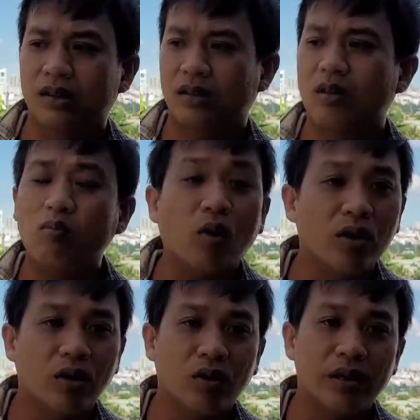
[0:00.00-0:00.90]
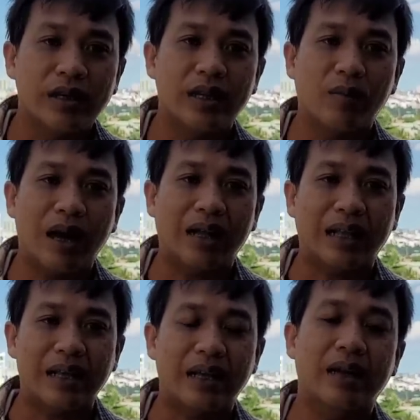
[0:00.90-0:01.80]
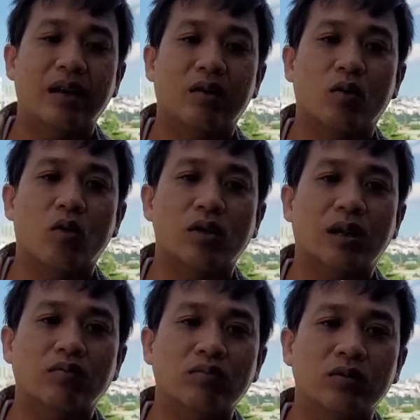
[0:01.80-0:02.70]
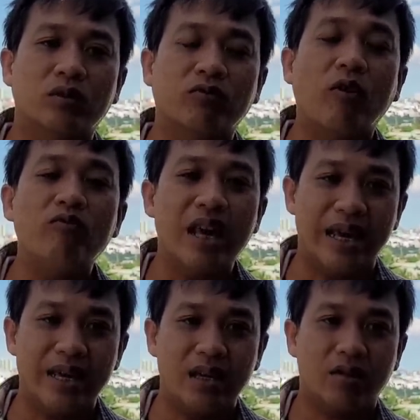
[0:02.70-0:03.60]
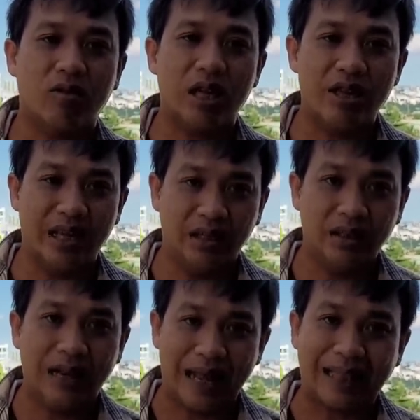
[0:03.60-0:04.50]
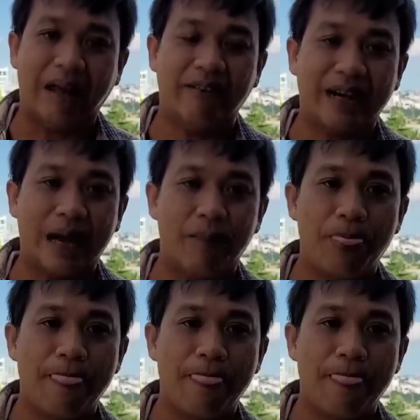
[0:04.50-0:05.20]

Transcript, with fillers: nó cũng bùi người nhưng mà tại uh, cuộc sống vốn dĩ chị duyên là tại việt nam